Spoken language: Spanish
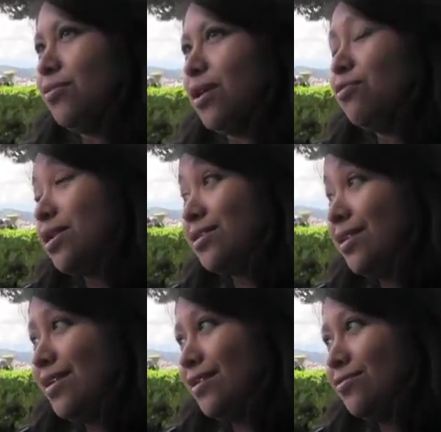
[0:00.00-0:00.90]
tengo que
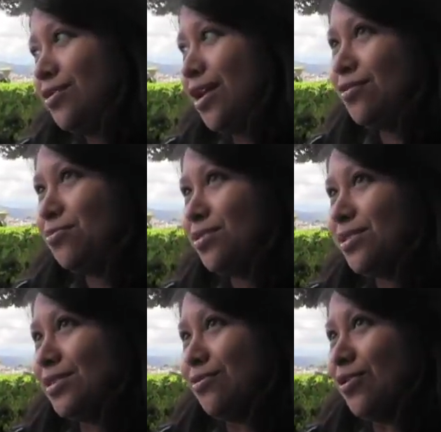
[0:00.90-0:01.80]
salir a algún lado, pues
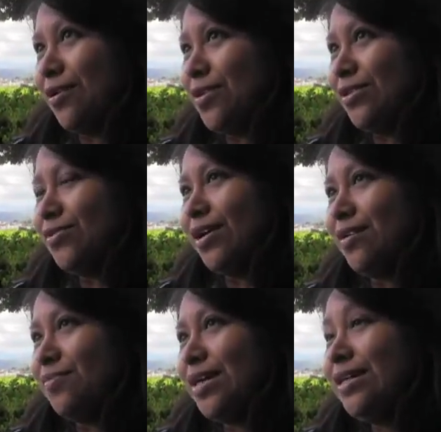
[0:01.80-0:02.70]
tengo que
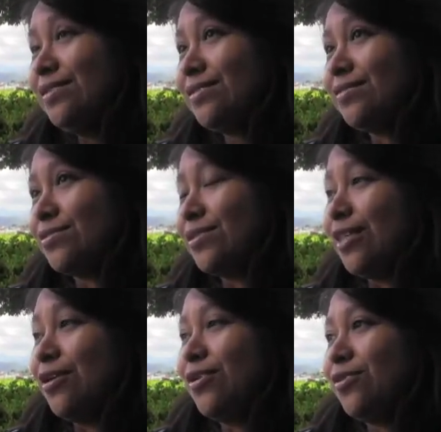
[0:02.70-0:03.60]
madrugar más. Si
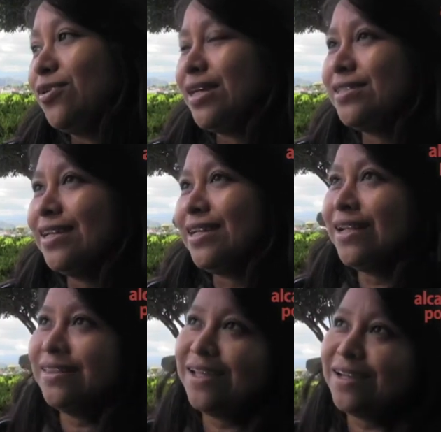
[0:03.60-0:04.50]
tengo algo que hacer en
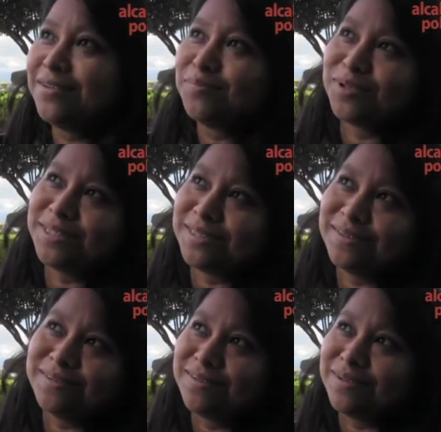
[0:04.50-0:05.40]
la tarde, pues
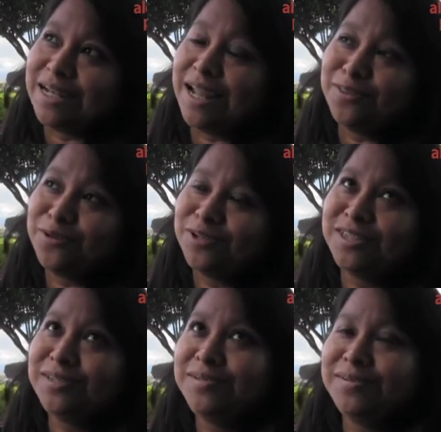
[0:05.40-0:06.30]
en la
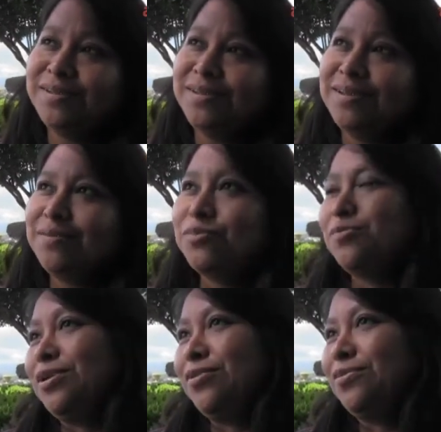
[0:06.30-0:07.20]
noche
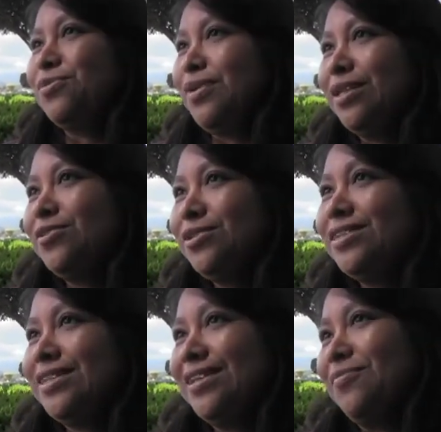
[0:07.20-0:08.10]
me más noche.